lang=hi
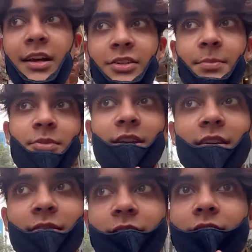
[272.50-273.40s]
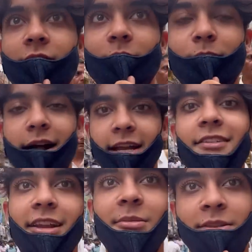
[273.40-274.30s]
का सबसे मानने
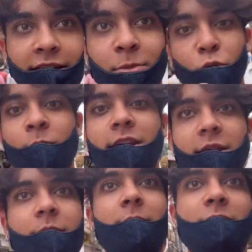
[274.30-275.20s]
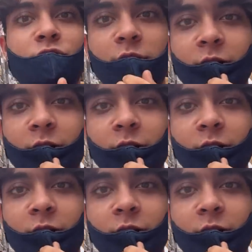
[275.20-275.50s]
वाला मंदिर है मुंबा देवी आपने सुना ही